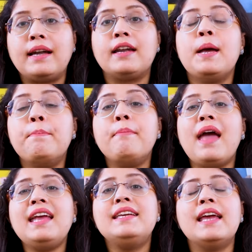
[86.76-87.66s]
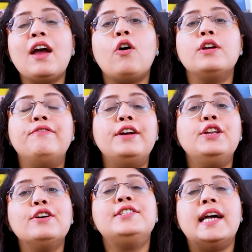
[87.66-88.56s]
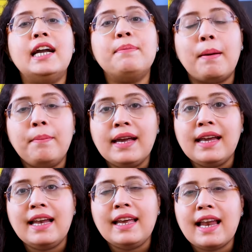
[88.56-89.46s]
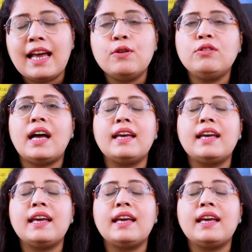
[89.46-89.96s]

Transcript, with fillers: बट मैं ये वीडियो जनरल पब्लिक के लिए लाई हूँ